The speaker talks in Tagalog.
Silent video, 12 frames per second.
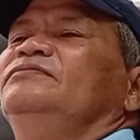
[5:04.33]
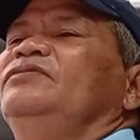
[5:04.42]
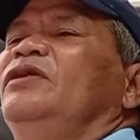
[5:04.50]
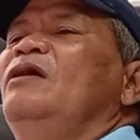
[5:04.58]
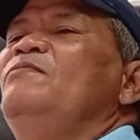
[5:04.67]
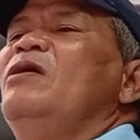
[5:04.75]

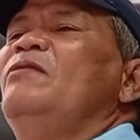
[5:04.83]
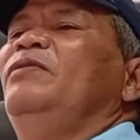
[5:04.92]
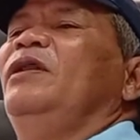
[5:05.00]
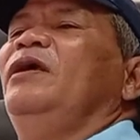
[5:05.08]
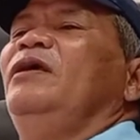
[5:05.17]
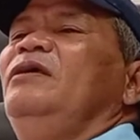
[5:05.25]
hindi ka
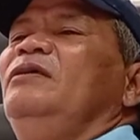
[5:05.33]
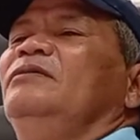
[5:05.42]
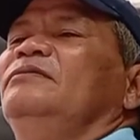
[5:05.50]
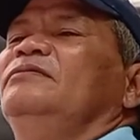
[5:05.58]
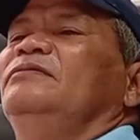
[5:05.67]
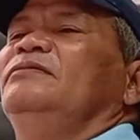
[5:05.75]
makabili.
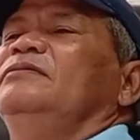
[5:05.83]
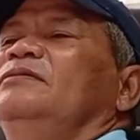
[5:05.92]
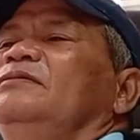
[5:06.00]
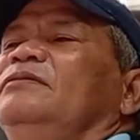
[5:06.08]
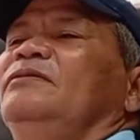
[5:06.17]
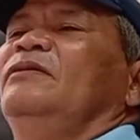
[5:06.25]

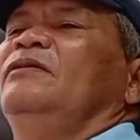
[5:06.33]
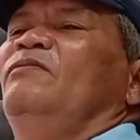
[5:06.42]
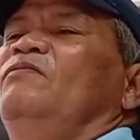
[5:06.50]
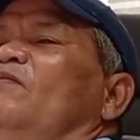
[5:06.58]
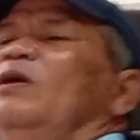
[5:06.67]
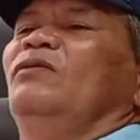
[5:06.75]

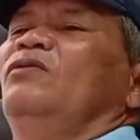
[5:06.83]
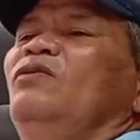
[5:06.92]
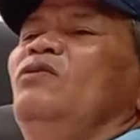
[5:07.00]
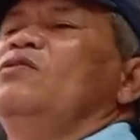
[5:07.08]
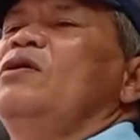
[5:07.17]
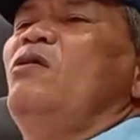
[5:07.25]

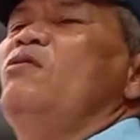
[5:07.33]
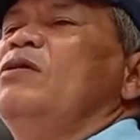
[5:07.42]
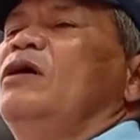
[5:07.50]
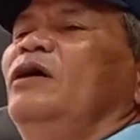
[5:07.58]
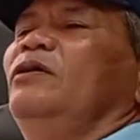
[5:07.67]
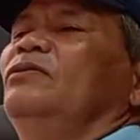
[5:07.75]
Naglulugaw ah, ka
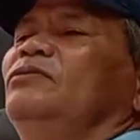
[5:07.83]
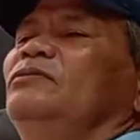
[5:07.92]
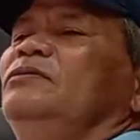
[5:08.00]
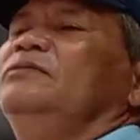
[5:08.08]
ngayon.